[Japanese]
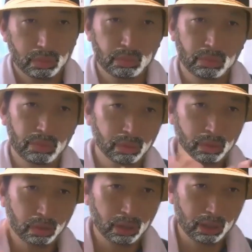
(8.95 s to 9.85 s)
普通
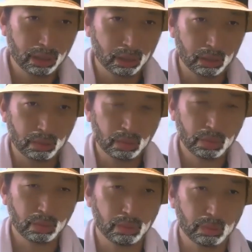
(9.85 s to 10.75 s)
の部屋へようこ
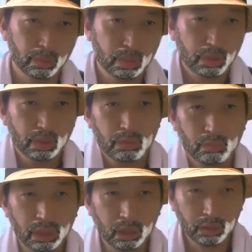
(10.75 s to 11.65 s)
そ。
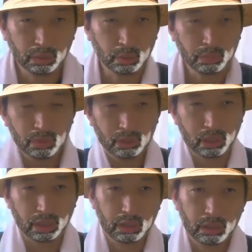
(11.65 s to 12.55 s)
まあ、これも
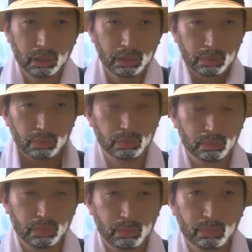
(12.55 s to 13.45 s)
な、あ
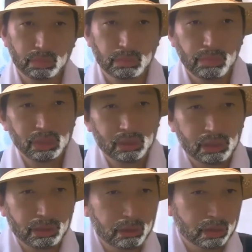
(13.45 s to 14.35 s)
のー、
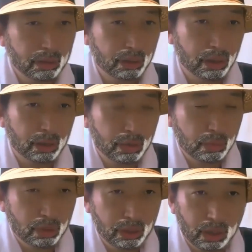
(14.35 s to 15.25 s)
メインチャンネルであげよ
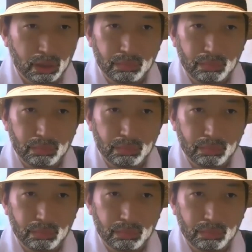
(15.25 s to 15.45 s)
うか、